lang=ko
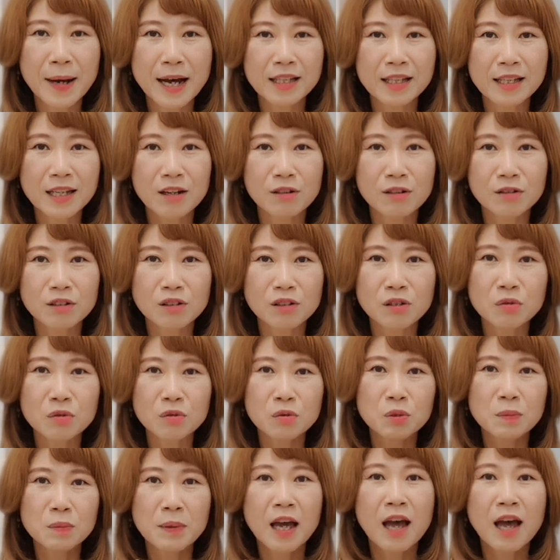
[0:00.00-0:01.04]
많아요. 그래서
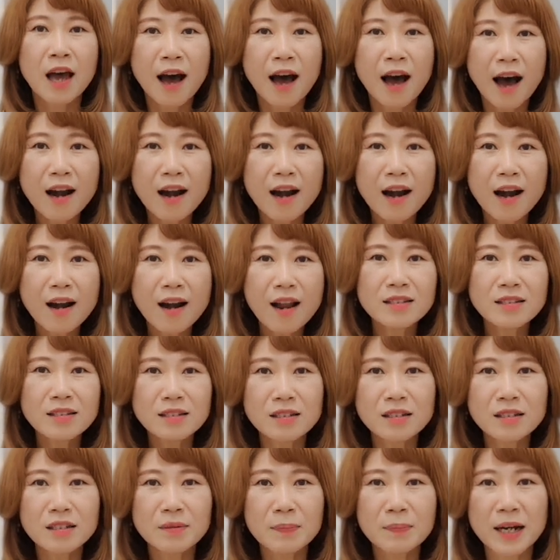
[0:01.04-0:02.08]
요즘 할랄
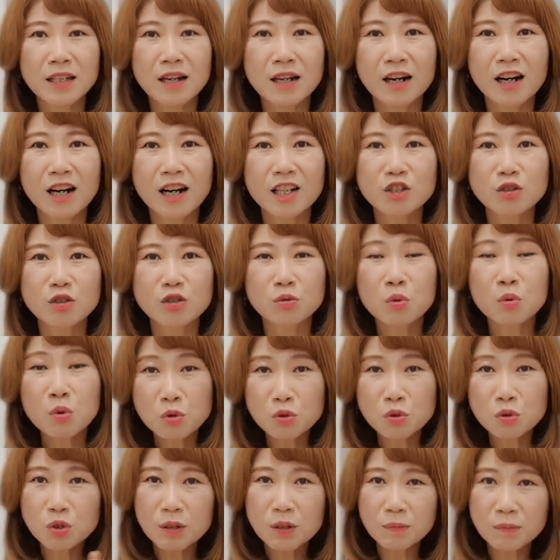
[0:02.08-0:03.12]
인증을
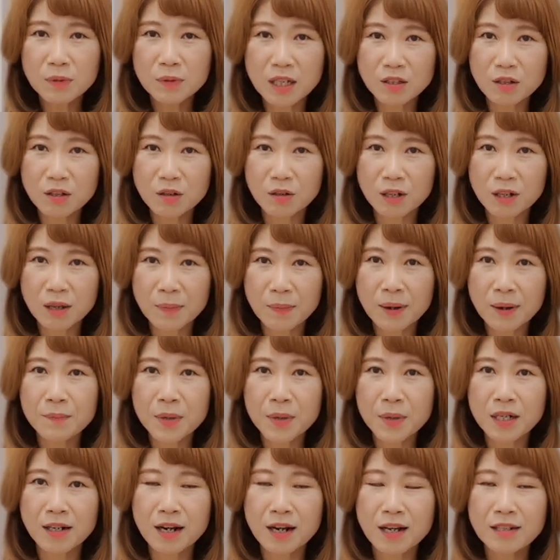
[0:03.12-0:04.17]
받아가지고 수입돼서 이렇게
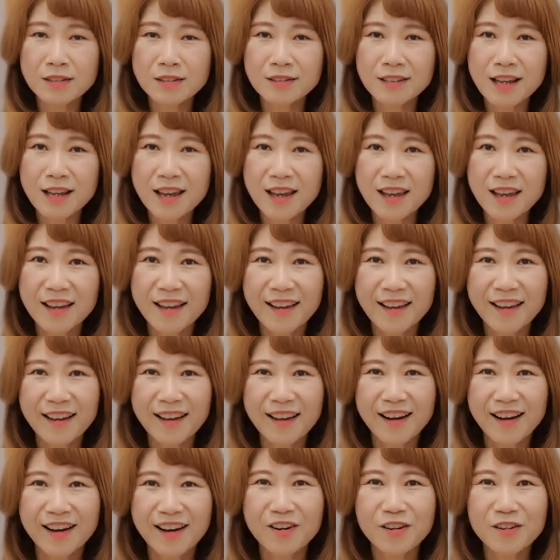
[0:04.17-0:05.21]
판매를 하는데,
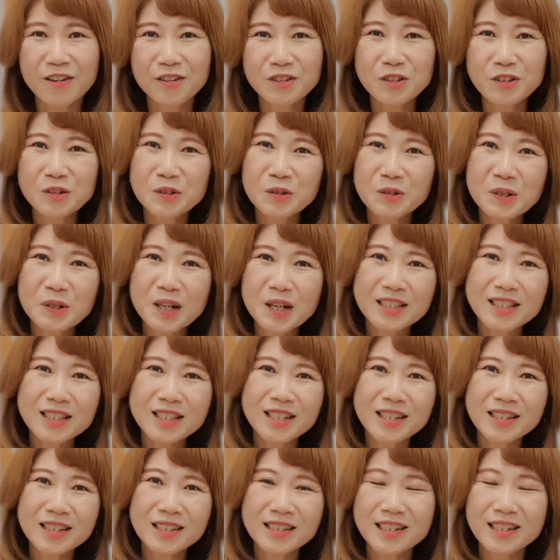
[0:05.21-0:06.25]
어,
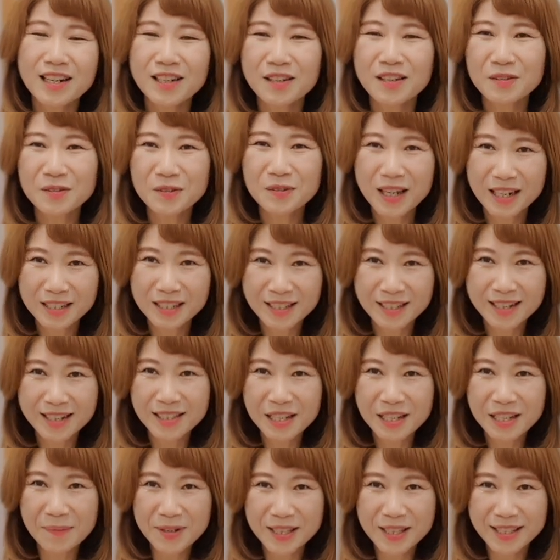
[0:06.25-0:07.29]
중고등학생들의 경우 굉장히
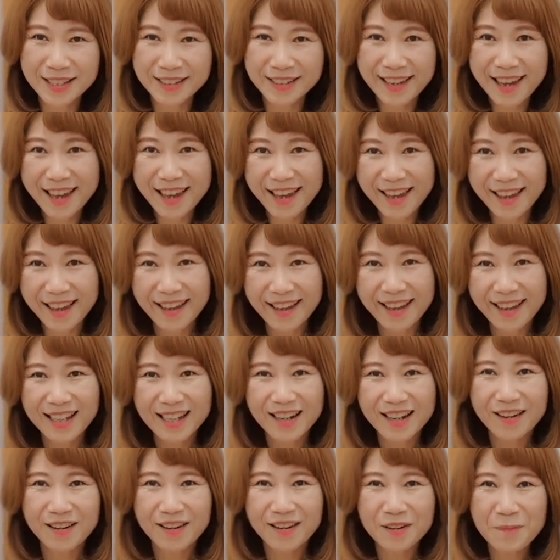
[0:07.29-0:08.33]
재밌는 게,
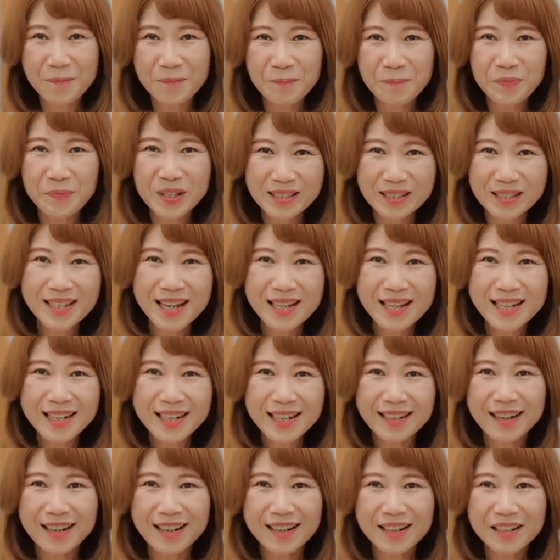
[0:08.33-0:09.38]
어,
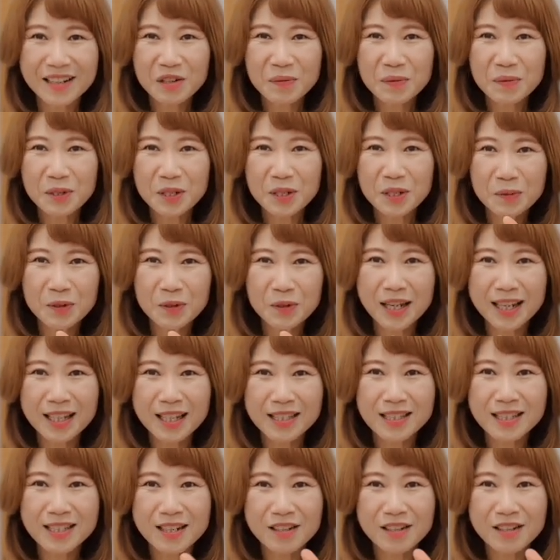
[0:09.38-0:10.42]
비싸니까 한꺼번에 뭐 네
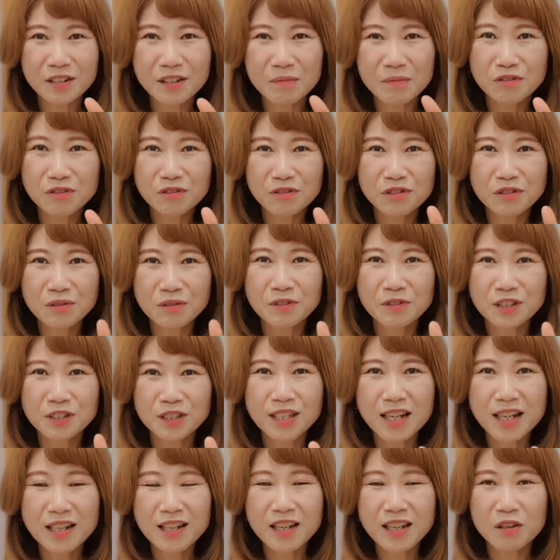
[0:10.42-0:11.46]
개짜리 이렇게 묶음을
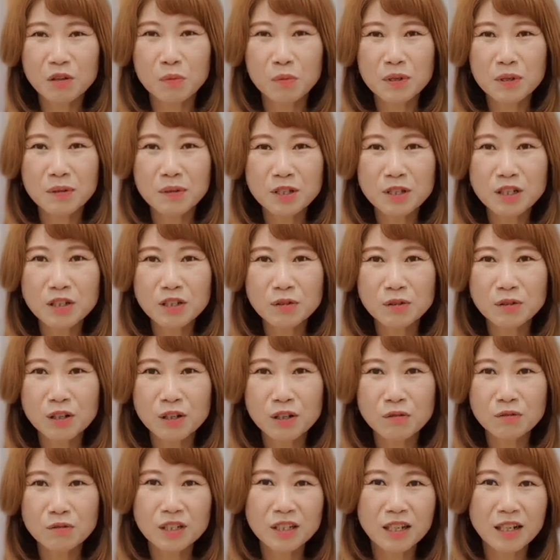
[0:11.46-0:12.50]
사기엔 너무 힘들고요.
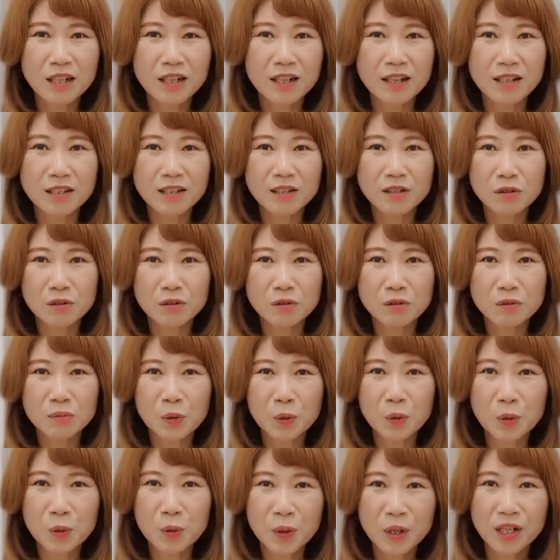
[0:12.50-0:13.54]
우리나라에서도
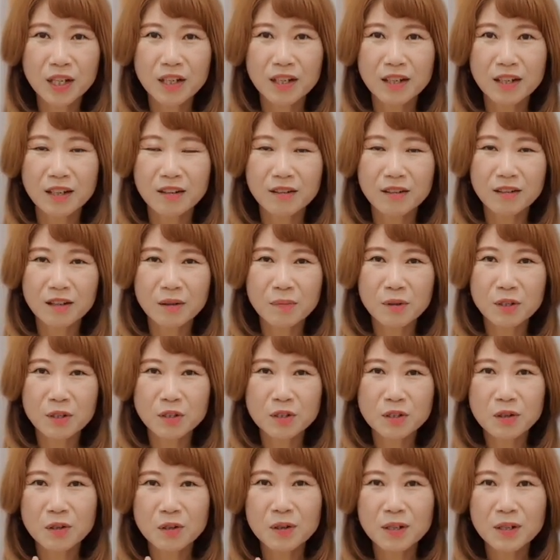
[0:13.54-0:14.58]
뭐 이렇게
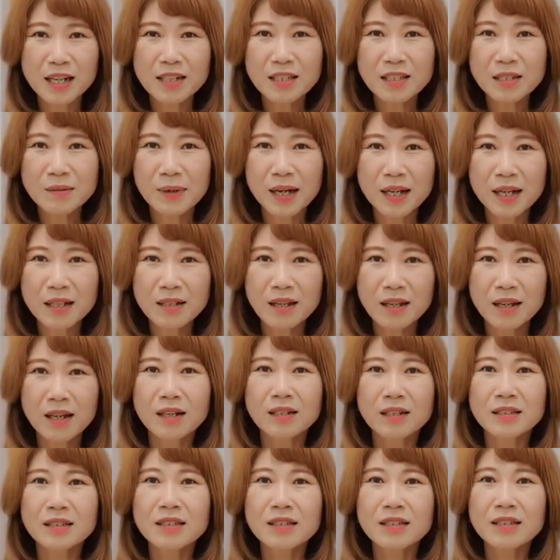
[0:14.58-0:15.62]
몇천 원 하지만
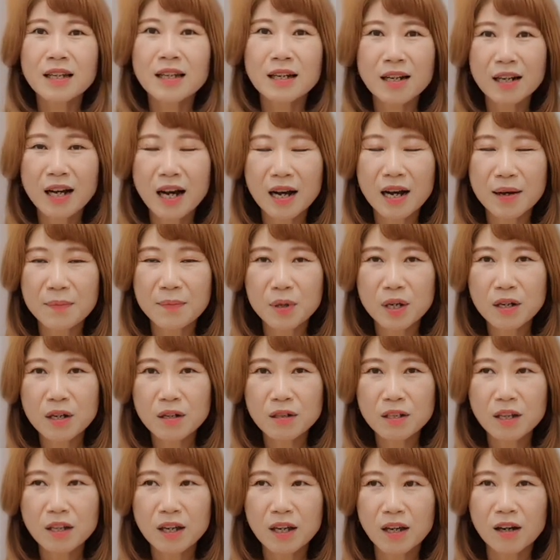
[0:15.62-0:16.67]
그 나라에
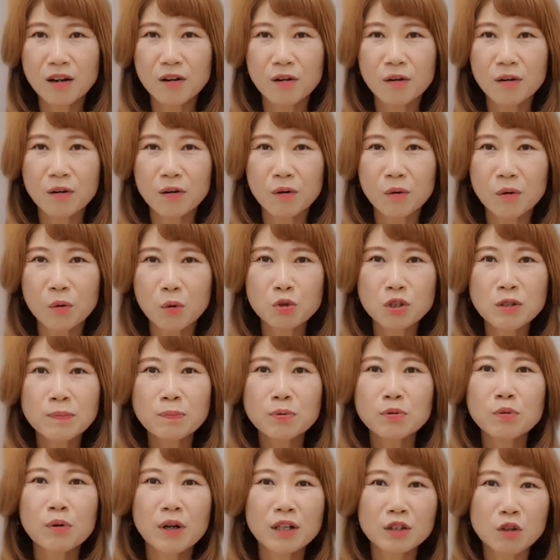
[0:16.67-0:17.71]
가면 어, 오십
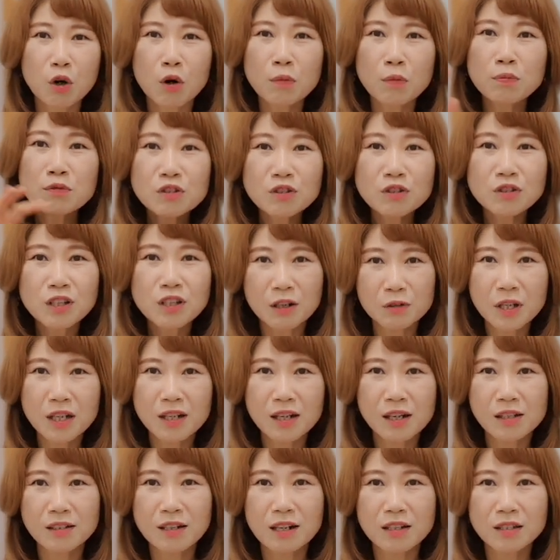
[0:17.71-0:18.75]
퍼센트가 더 붙는다고
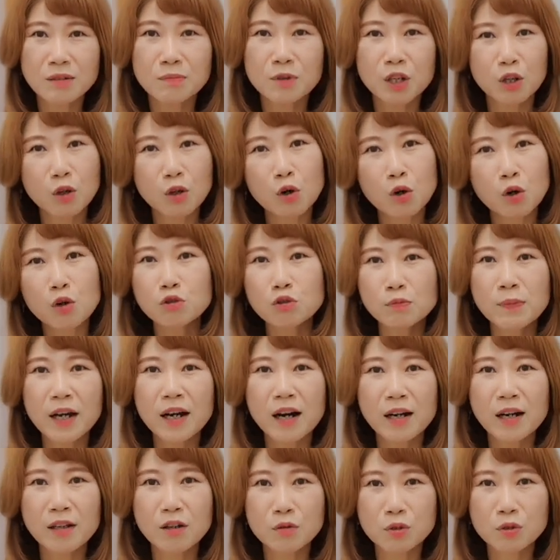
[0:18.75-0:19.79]
생각을 하시면 돼요. 거의 두 배
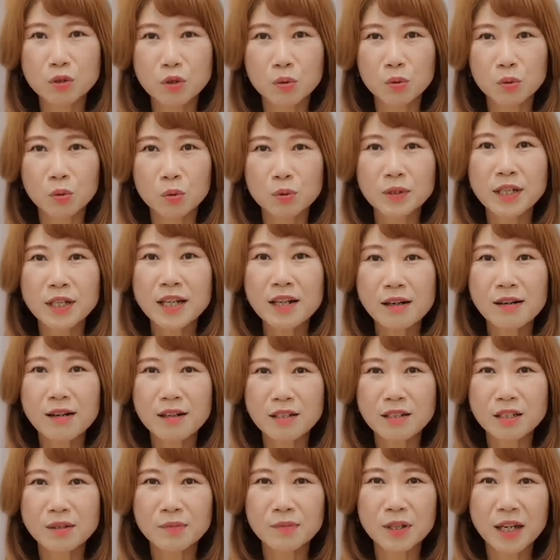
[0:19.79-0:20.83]
가격 정도
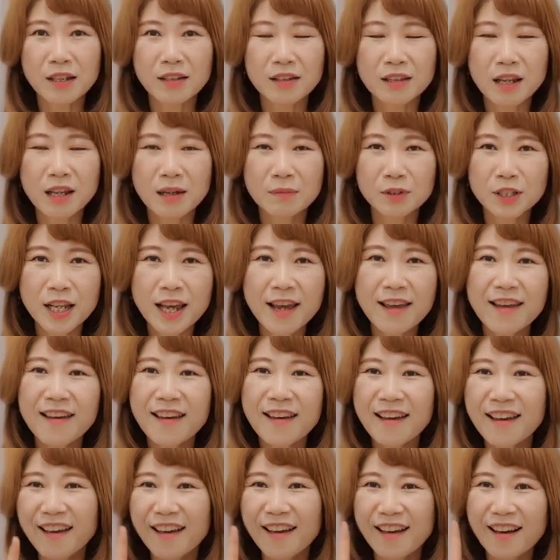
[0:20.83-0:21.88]
생각하시면 되기 때문에,
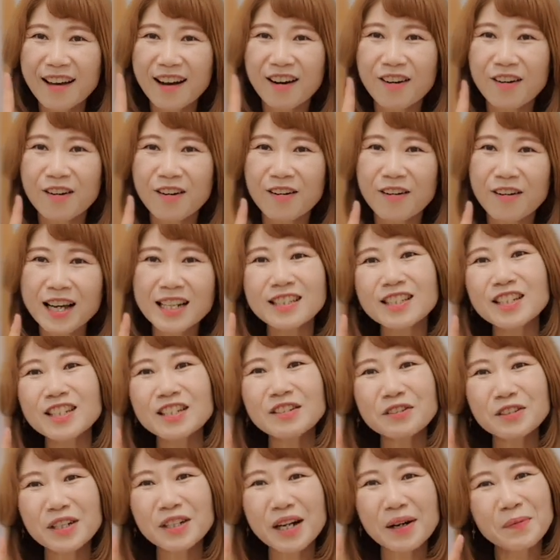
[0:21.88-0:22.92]
어, 한
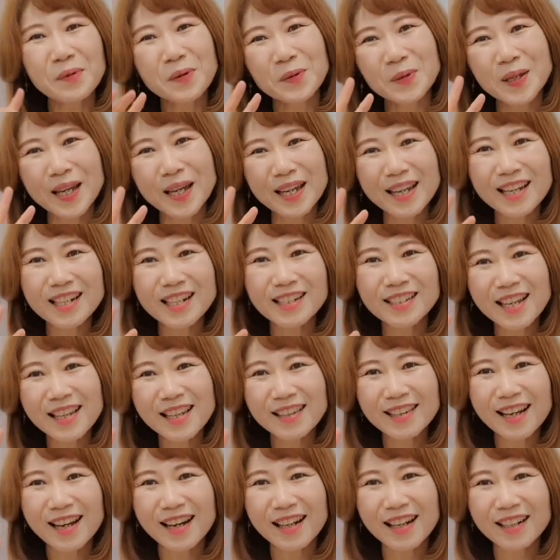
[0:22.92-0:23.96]
친구가 뭐 네 개를
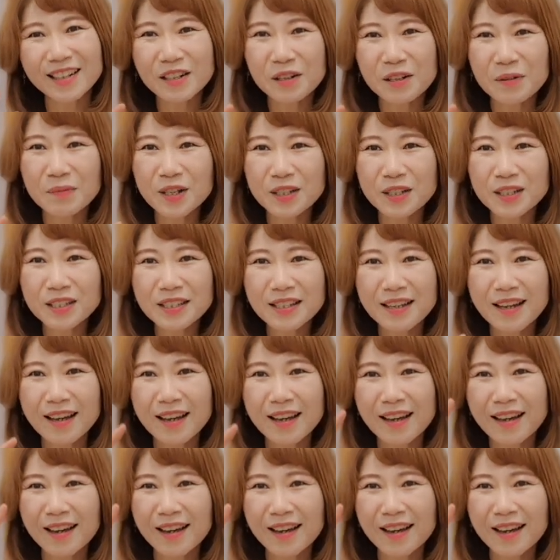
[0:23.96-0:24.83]
샀다 그러면은